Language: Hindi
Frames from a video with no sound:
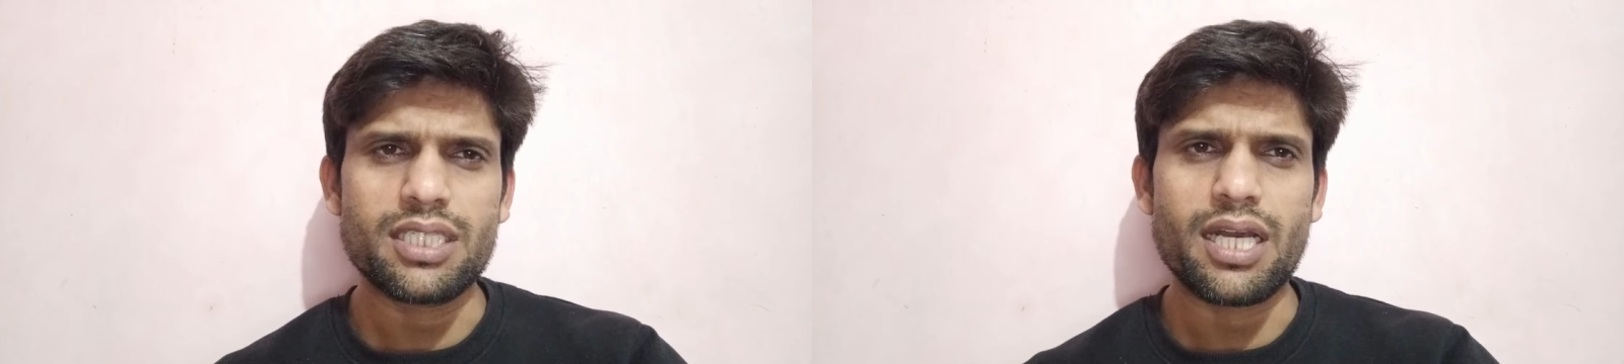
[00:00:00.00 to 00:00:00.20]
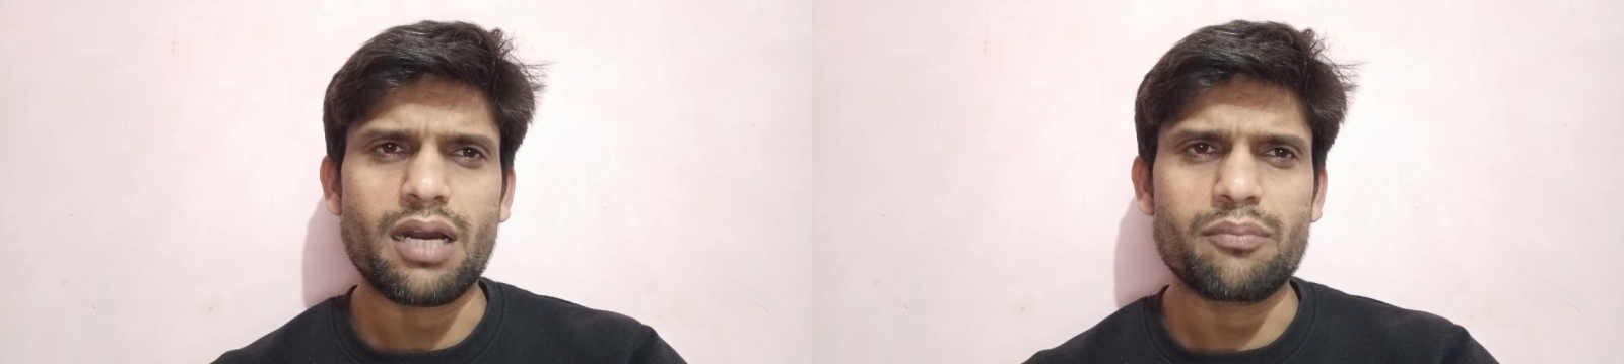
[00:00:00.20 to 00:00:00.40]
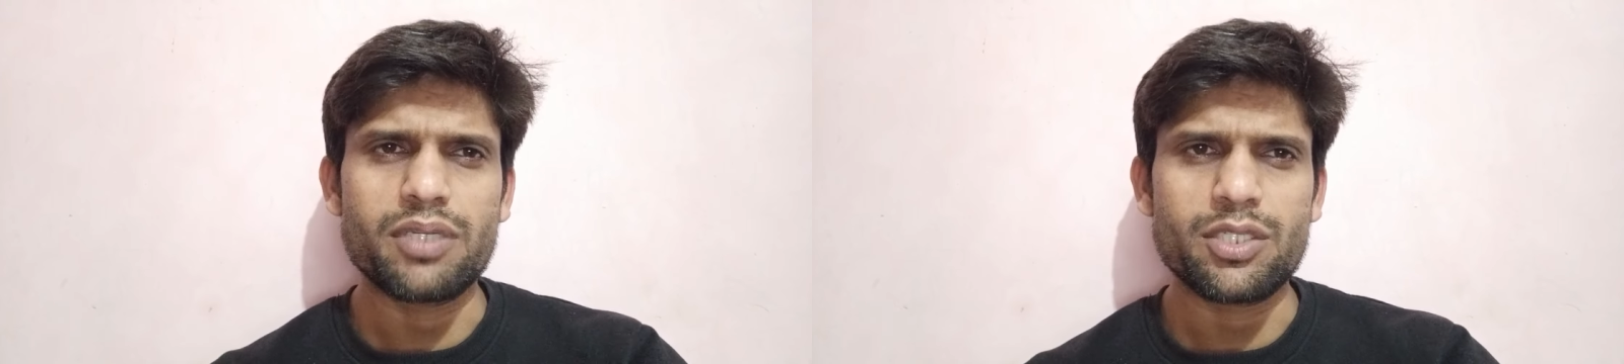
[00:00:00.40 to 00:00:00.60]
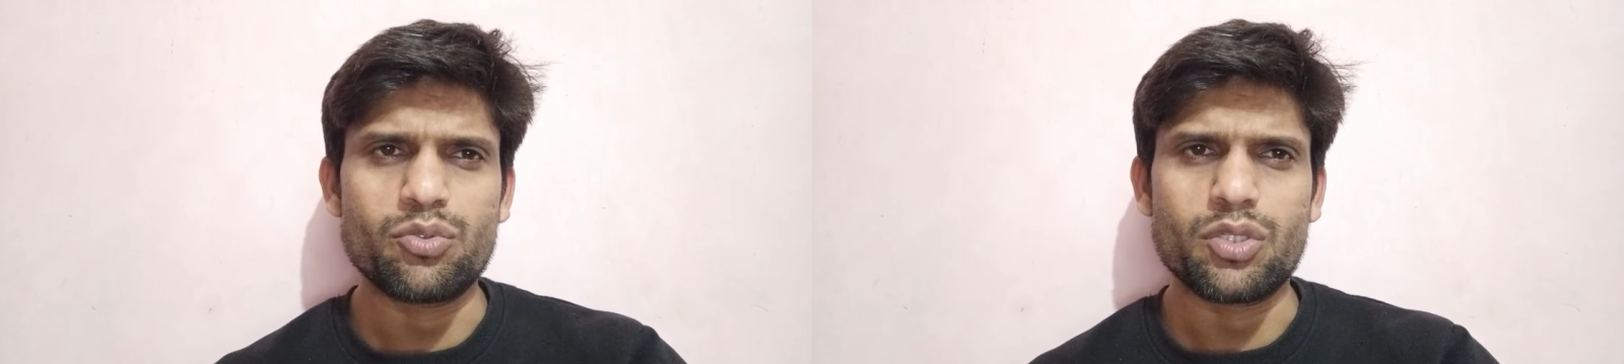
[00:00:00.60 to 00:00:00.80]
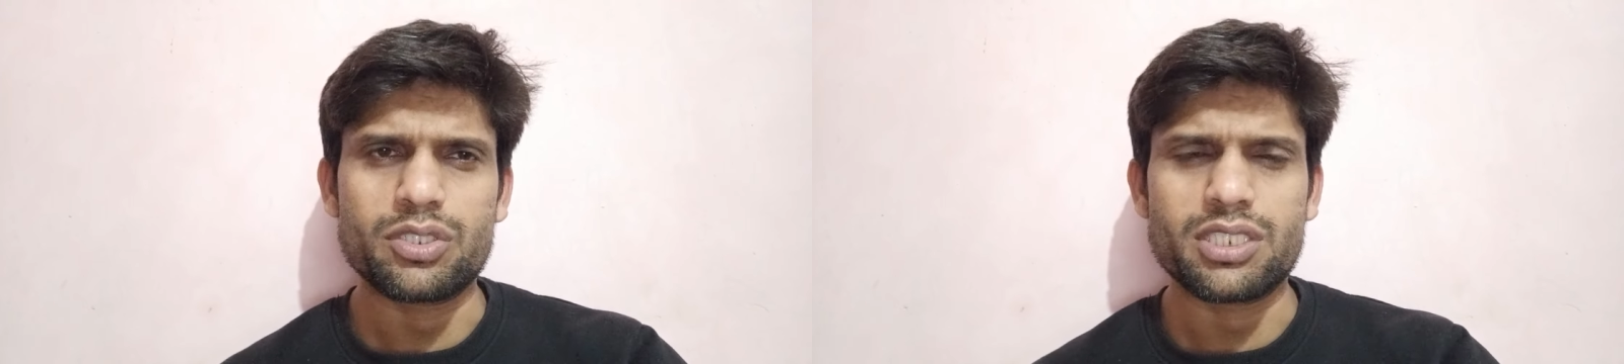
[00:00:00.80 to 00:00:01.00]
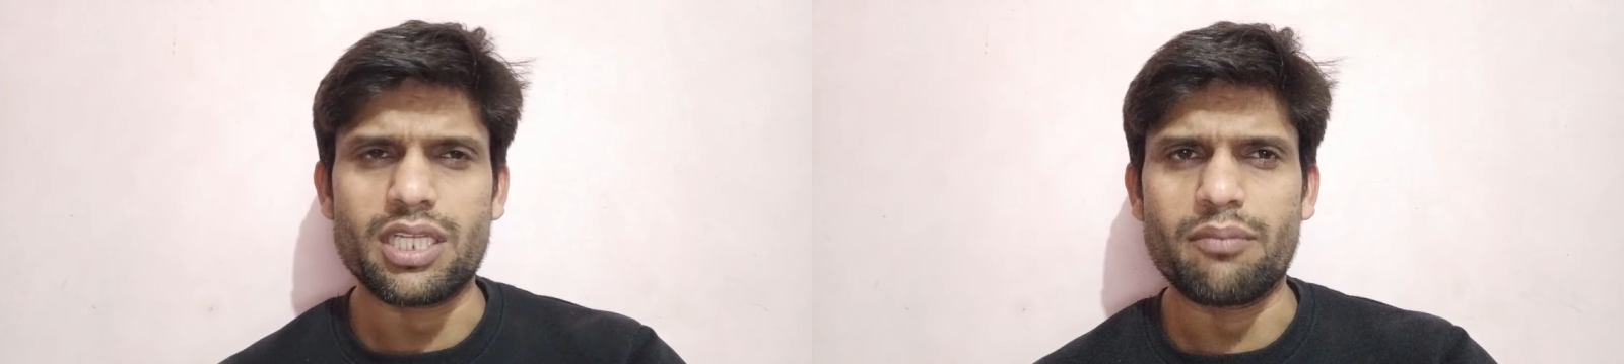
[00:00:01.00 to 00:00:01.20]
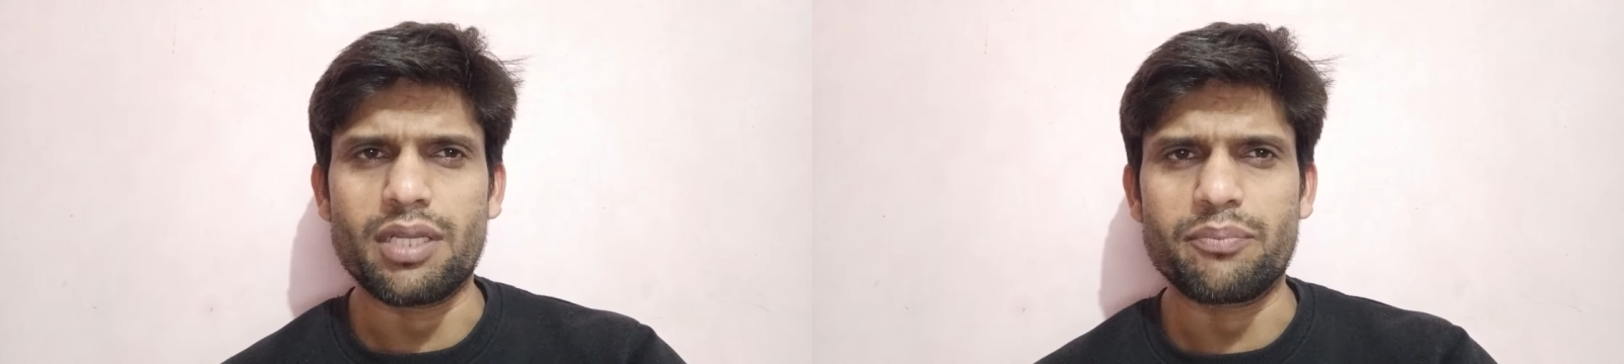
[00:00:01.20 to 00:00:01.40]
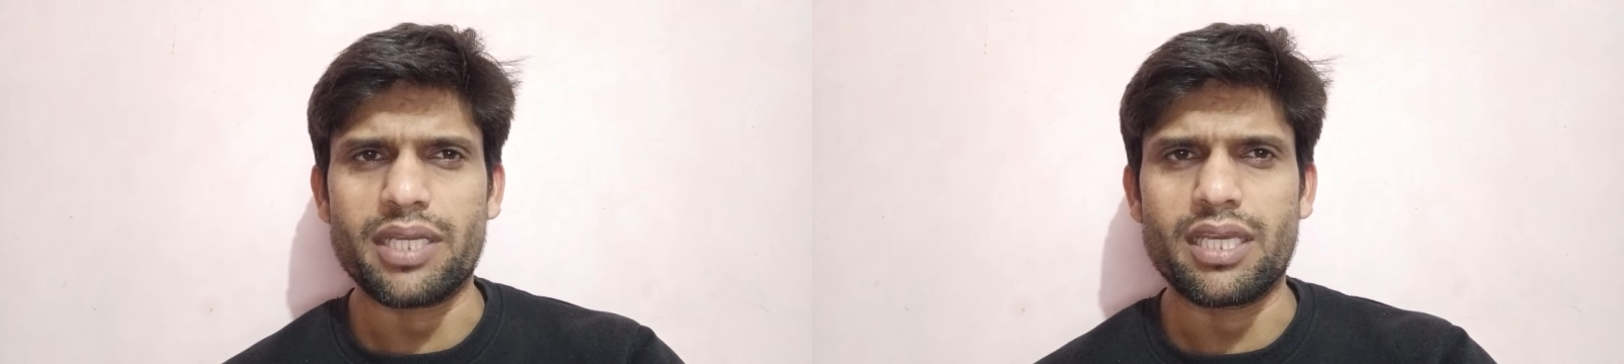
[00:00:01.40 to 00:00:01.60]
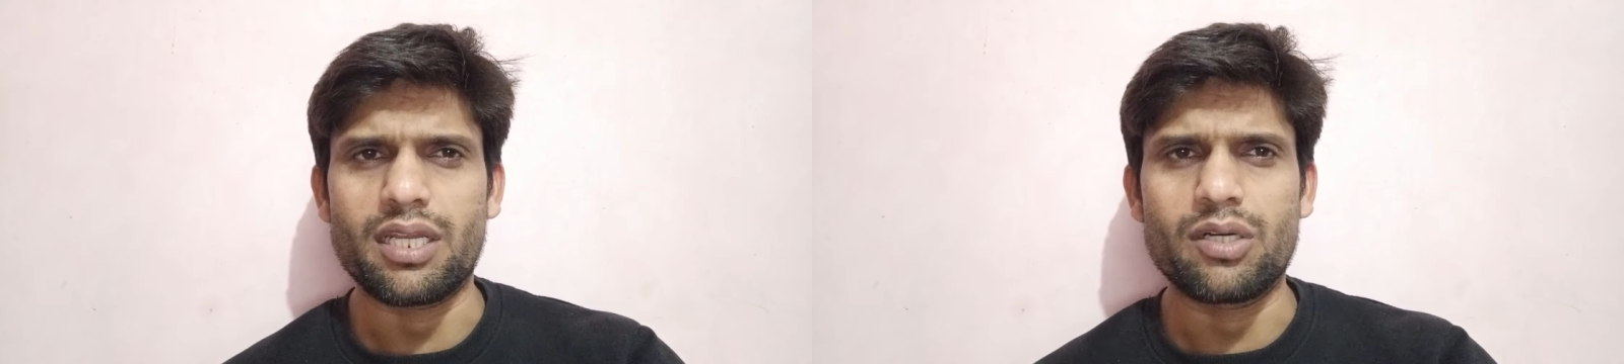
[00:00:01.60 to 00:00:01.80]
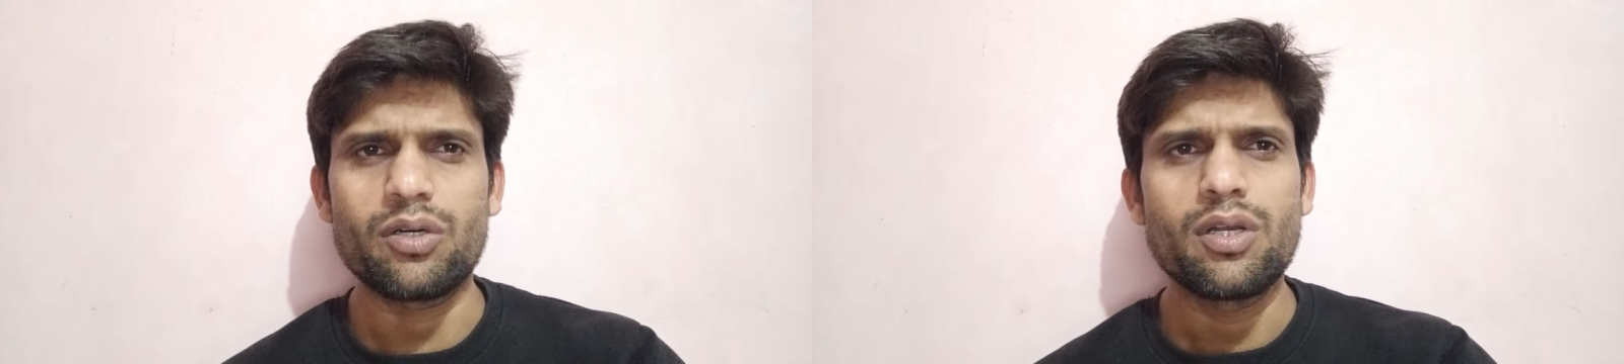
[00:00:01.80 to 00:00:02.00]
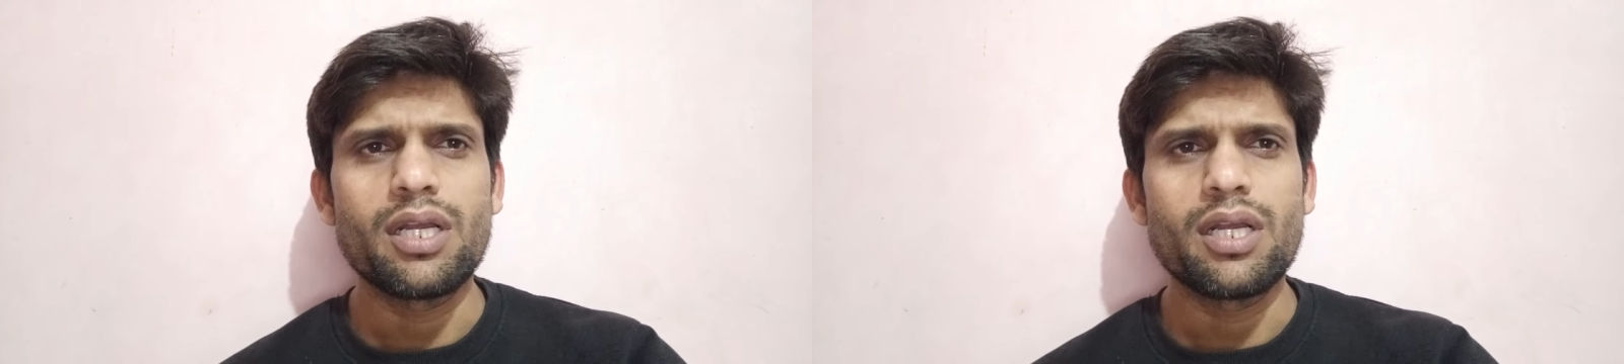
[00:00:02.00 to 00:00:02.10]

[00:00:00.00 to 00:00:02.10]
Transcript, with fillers: या आपने यूनिवर्सिटी लेवल पे खेला हो